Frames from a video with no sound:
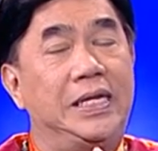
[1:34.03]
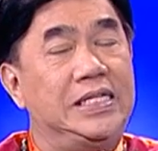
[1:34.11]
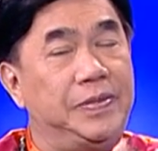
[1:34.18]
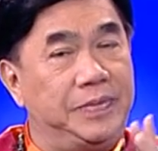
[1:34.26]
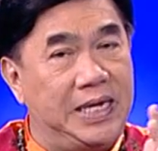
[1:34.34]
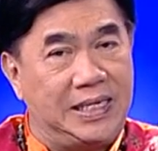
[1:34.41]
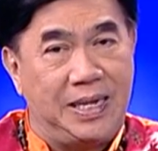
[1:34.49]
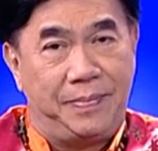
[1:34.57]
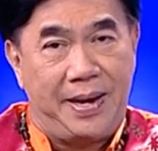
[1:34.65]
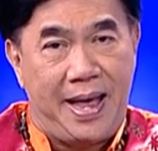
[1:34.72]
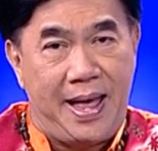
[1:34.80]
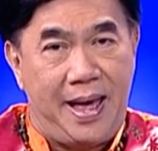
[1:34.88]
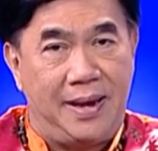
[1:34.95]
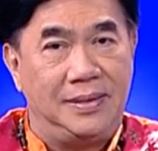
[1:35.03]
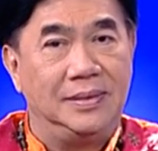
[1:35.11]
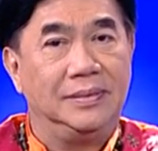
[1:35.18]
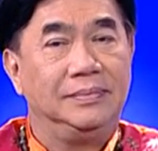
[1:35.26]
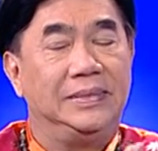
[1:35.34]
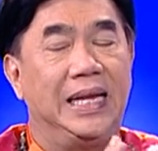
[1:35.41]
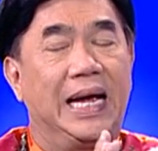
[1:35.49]
ที่ 17 ทำงาน
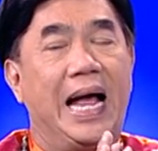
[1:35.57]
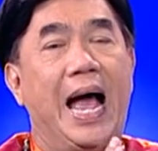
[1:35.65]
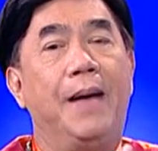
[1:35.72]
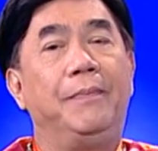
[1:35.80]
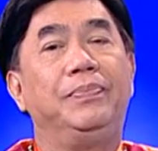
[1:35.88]
นะคะ